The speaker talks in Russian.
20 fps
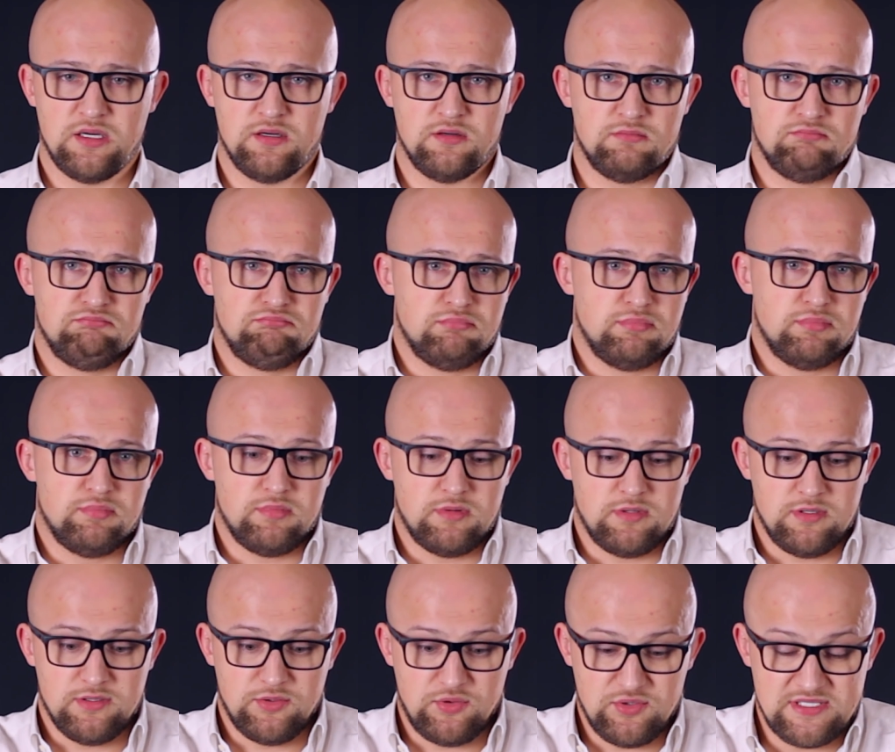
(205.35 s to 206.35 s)
Эм,
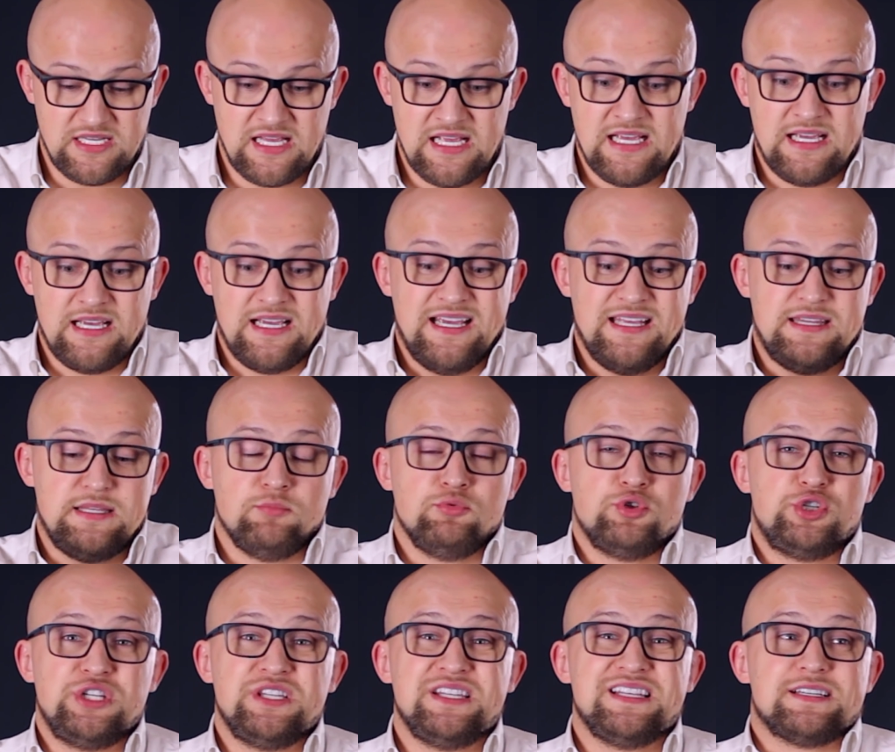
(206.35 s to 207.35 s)
то есть эти
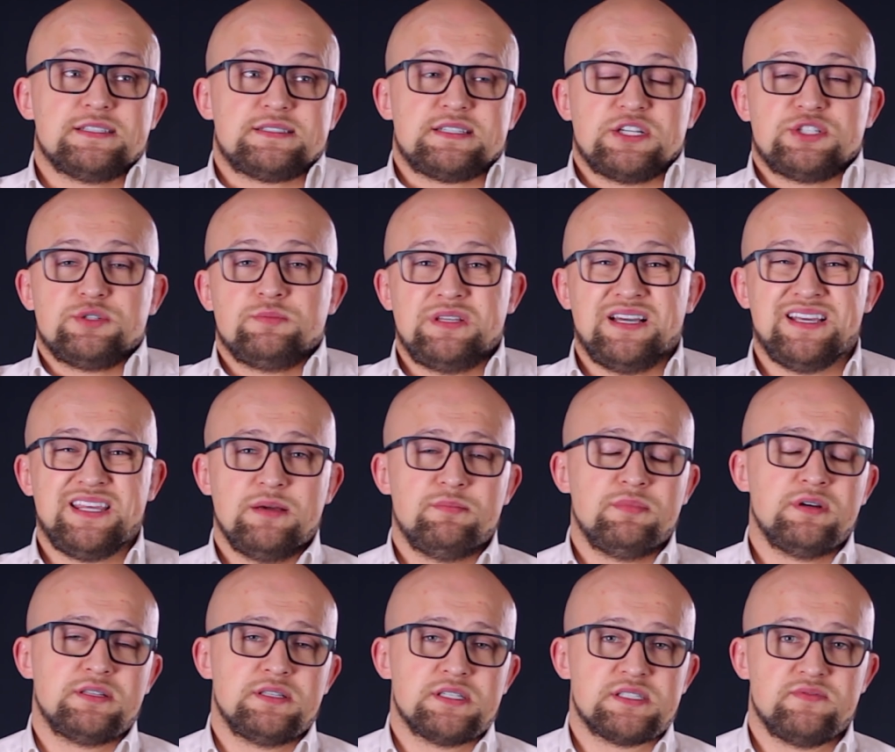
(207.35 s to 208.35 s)
мужчины, скажем так, я
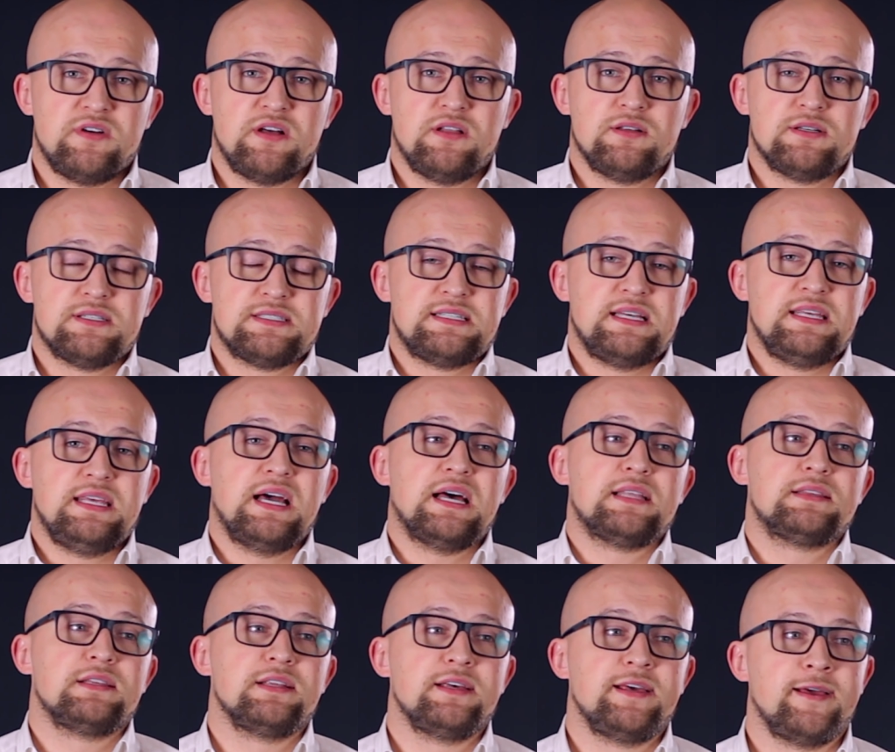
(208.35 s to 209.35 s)
бы их назвал,
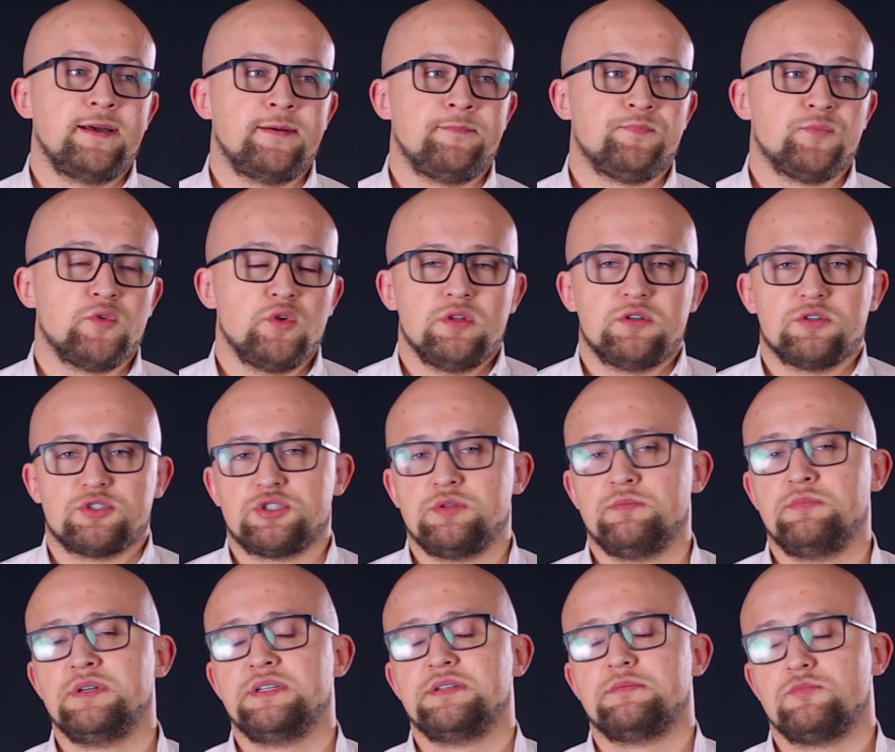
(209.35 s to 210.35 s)
заядлые, ну не то
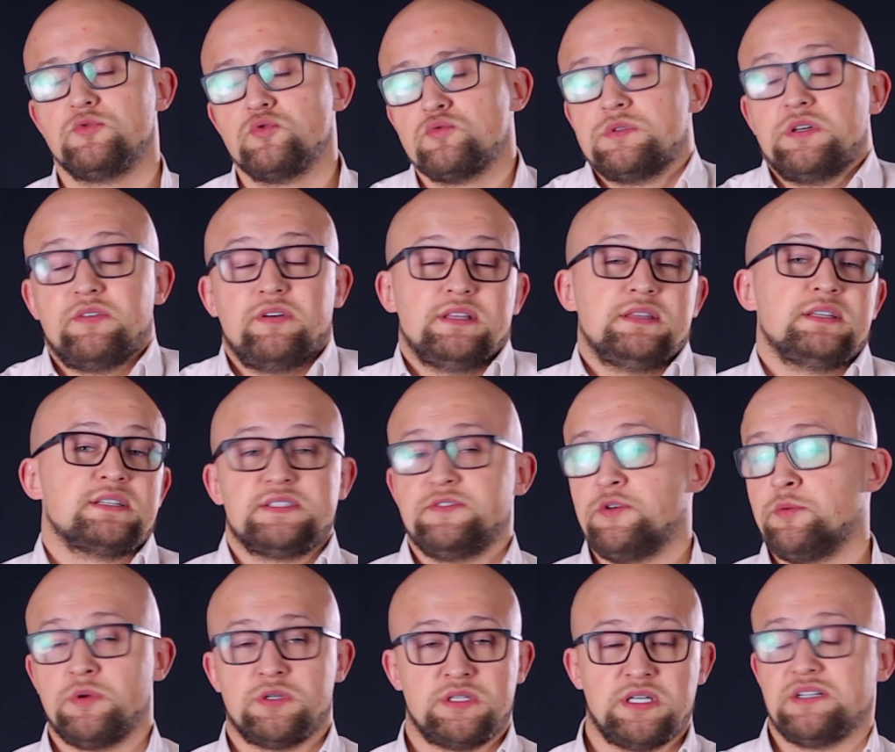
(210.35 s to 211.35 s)
чтобы, ну давайте
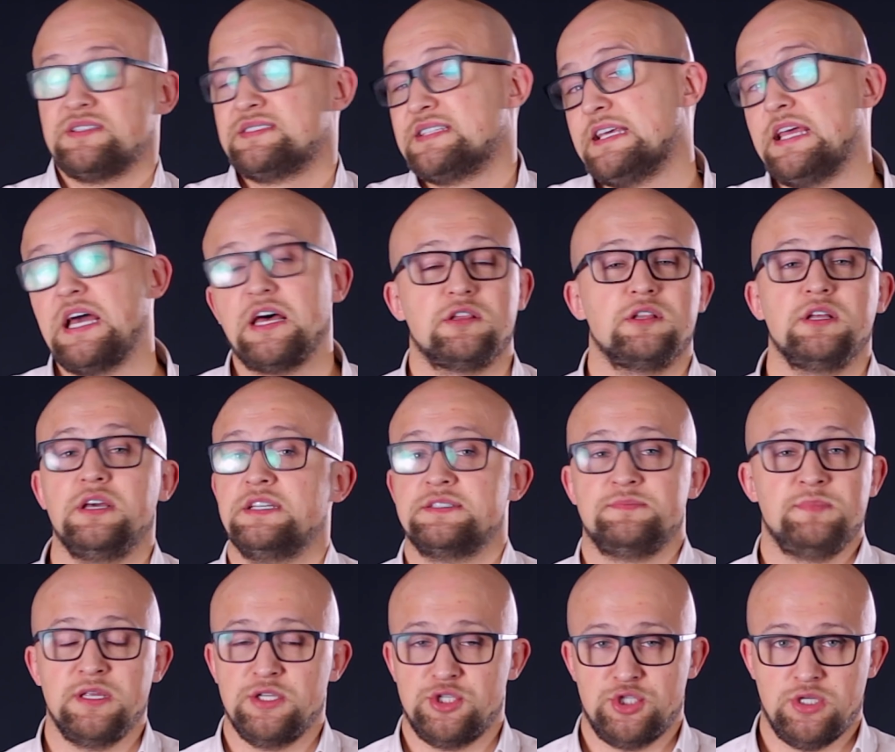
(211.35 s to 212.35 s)
назовем их так, заядлые
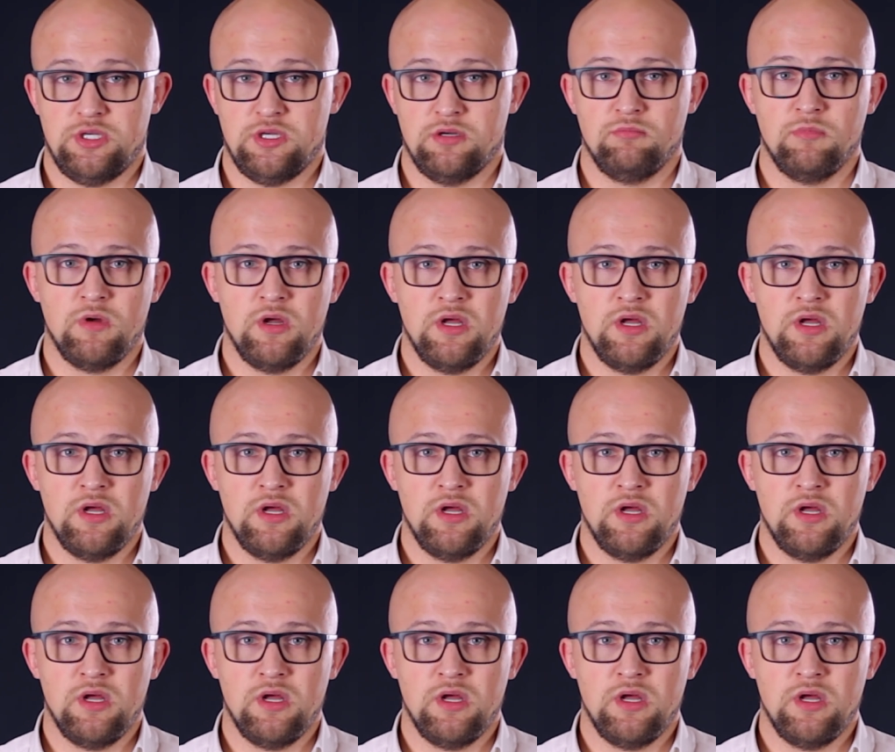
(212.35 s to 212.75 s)
изменщики.